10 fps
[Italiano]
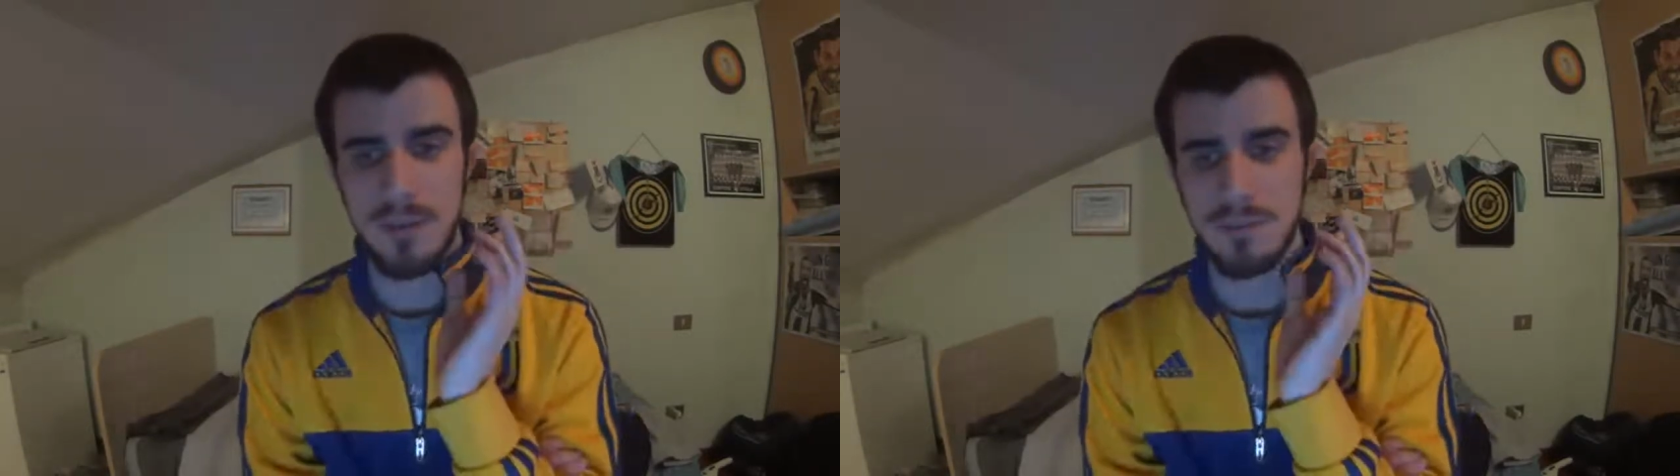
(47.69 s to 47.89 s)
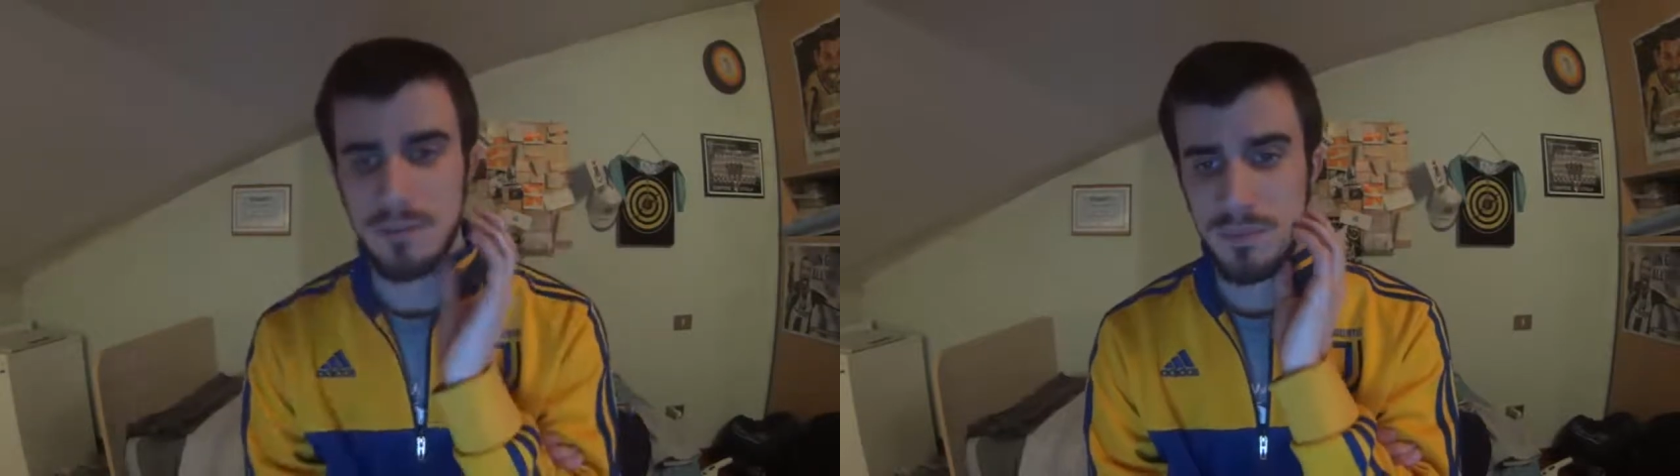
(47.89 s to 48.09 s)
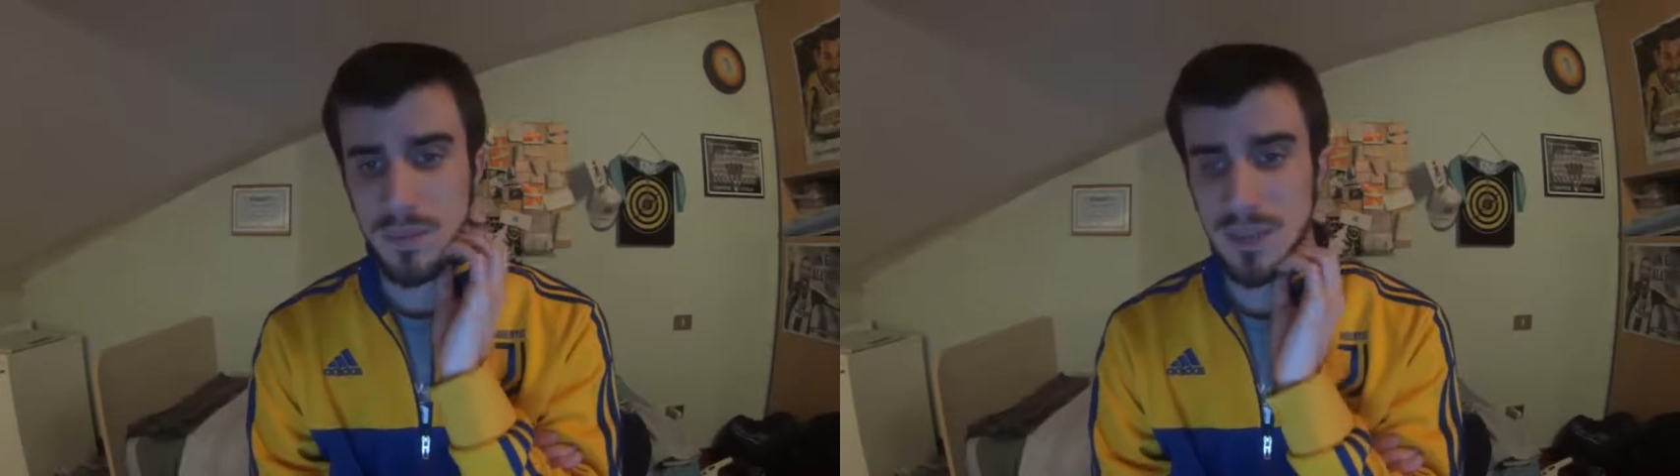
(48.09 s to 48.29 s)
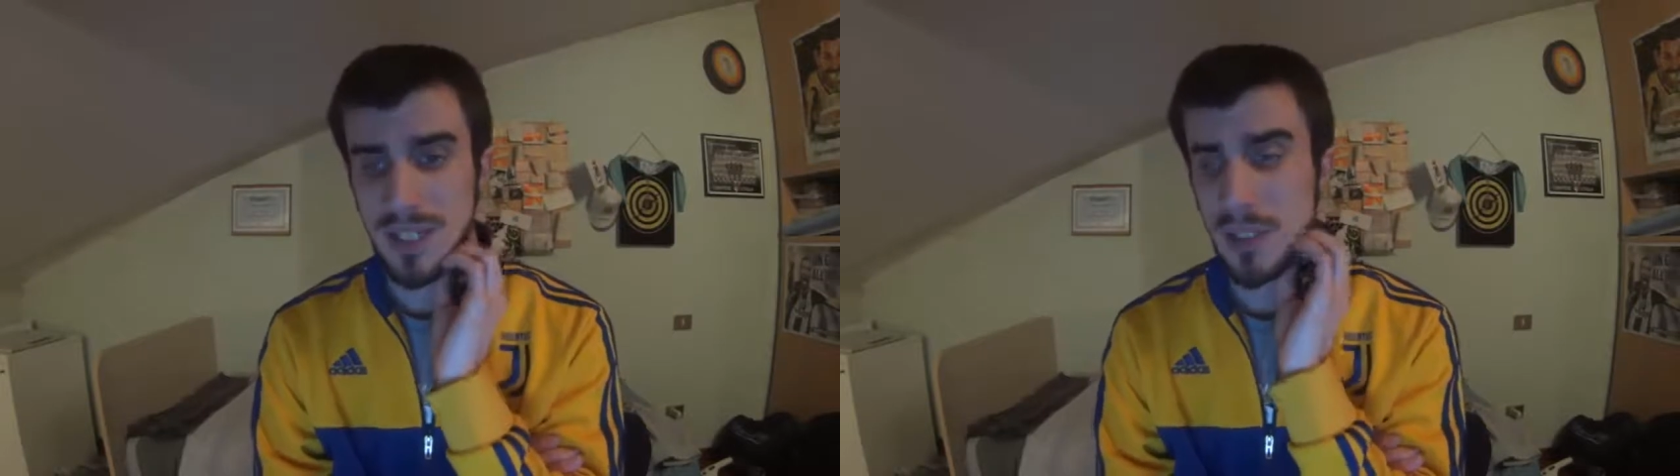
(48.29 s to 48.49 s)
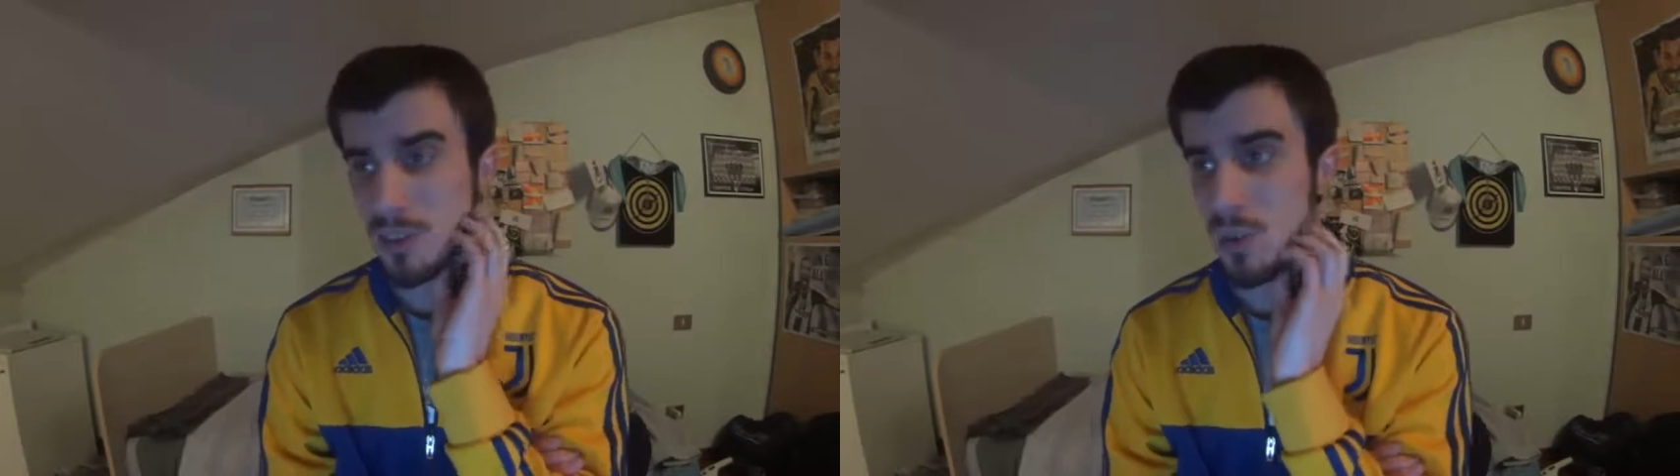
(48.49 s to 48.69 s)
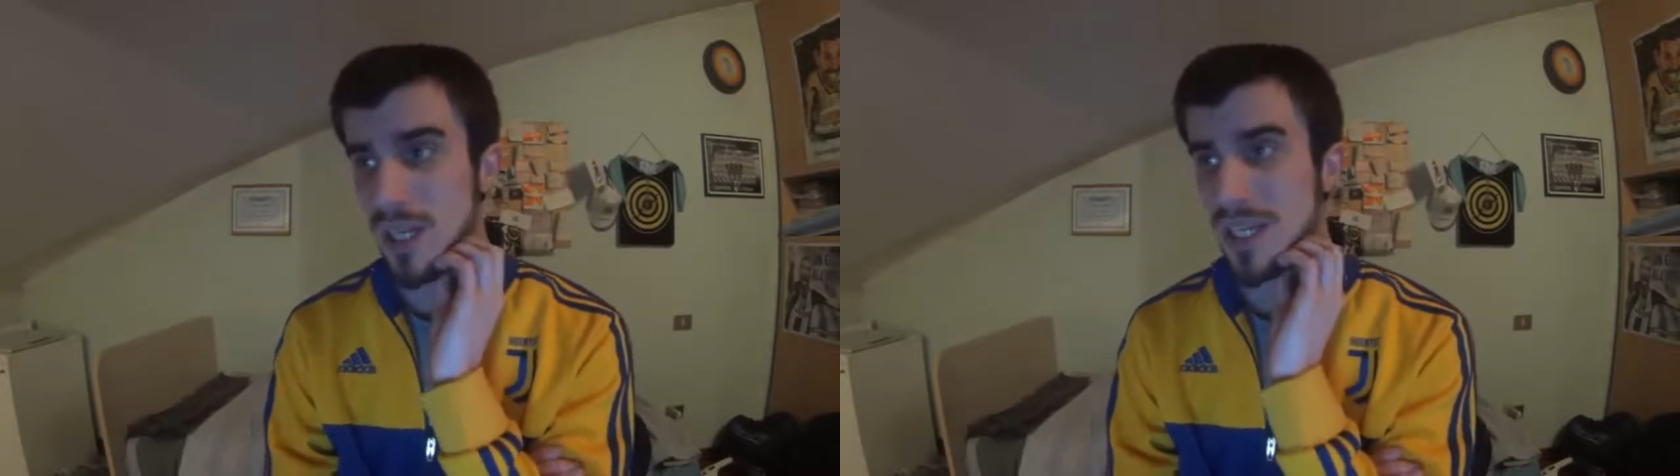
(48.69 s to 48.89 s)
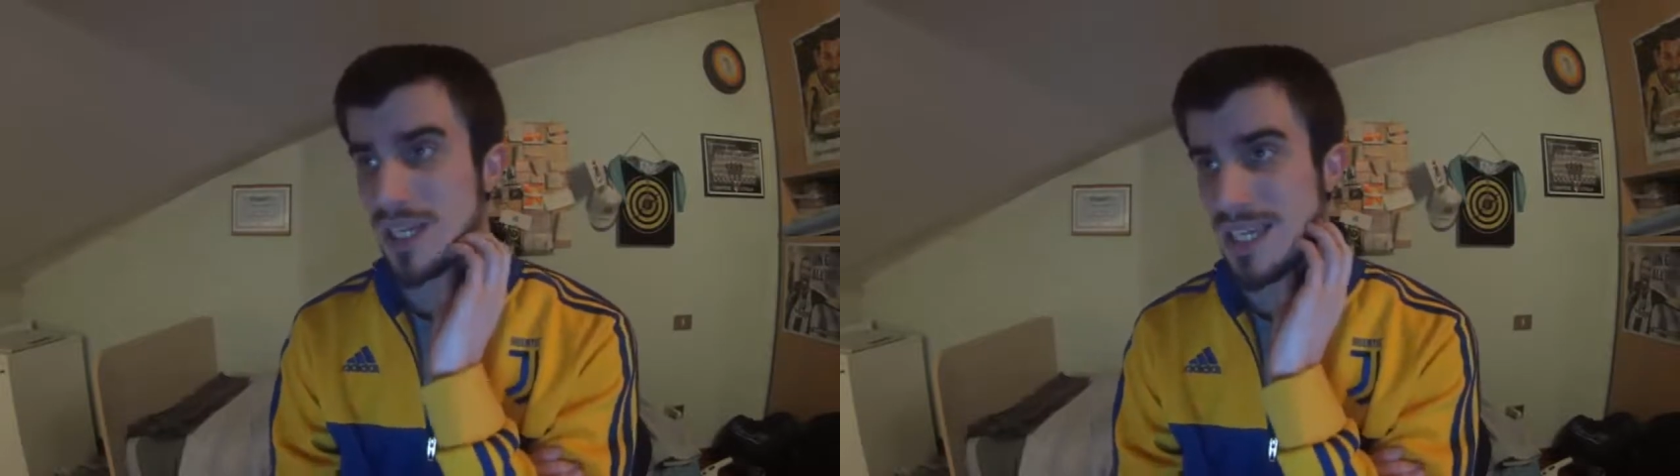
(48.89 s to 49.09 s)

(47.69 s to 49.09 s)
un allenatore